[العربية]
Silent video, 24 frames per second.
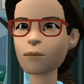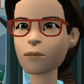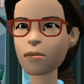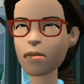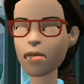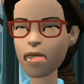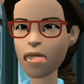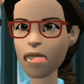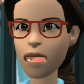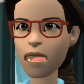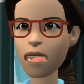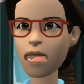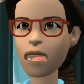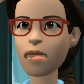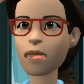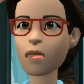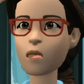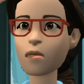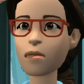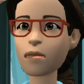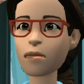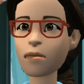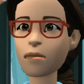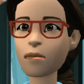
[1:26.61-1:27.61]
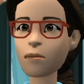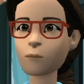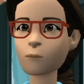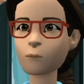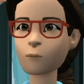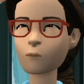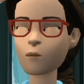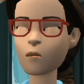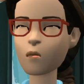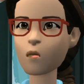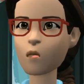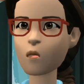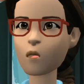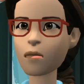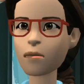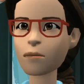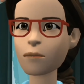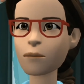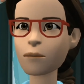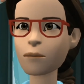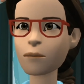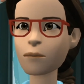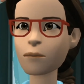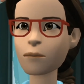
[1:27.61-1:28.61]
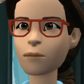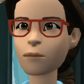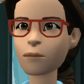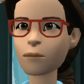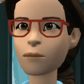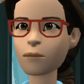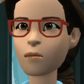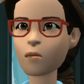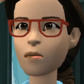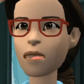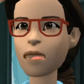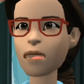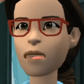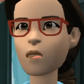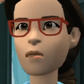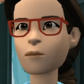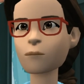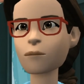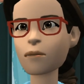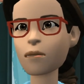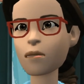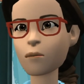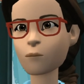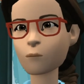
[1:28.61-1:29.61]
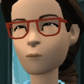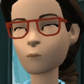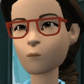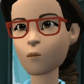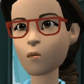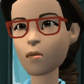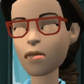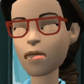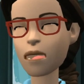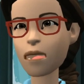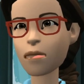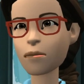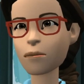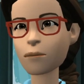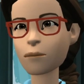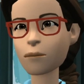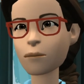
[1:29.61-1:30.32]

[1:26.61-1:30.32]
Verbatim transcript: وصلت ان هو كمان قال لي احنا ممكن نتطلق